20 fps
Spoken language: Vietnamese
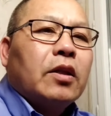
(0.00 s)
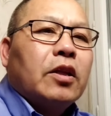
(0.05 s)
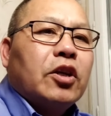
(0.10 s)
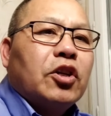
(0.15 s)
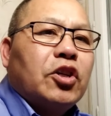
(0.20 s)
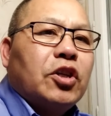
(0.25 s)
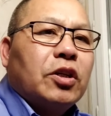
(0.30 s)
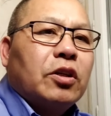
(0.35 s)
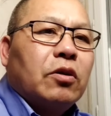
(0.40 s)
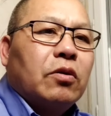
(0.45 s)
để
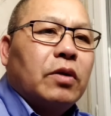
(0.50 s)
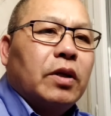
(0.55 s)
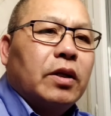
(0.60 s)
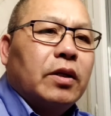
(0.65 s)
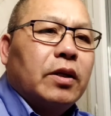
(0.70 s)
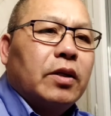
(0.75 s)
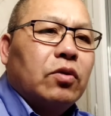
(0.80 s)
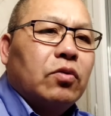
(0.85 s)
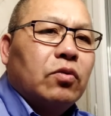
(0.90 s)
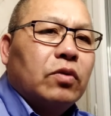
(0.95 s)
xí thầu này
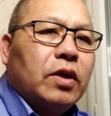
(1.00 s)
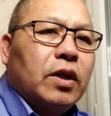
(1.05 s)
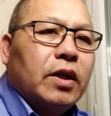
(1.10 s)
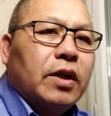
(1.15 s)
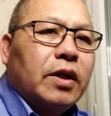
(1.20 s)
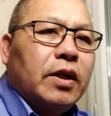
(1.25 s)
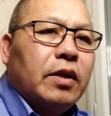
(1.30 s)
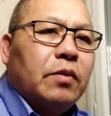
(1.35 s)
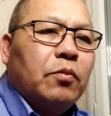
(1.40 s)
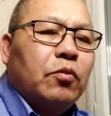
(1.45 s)
tê tu tê
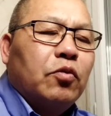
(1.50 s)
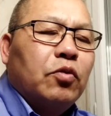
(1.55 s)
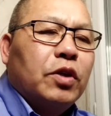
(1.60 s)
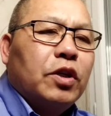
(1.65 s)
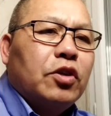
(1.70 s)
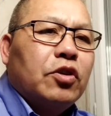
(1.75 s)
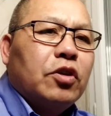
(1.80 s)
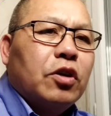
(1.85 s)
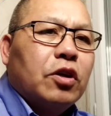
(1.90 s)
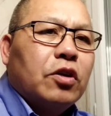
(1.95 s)
kỹ
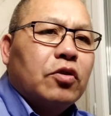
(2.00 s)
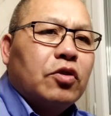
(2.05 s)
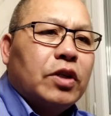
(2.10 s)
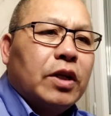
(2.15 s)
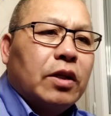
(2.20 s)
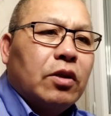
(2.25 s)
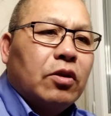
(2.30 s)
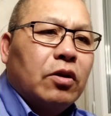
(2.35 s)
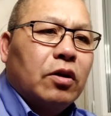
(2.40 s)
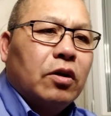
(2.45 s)
mũi cho nó
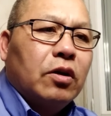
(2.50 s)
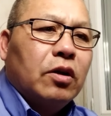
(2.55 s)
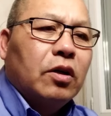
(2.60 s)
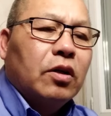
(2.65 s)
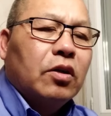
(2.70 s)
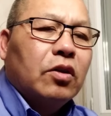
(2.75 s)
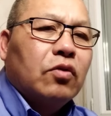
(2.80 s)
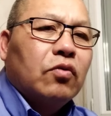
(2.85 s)
sao đó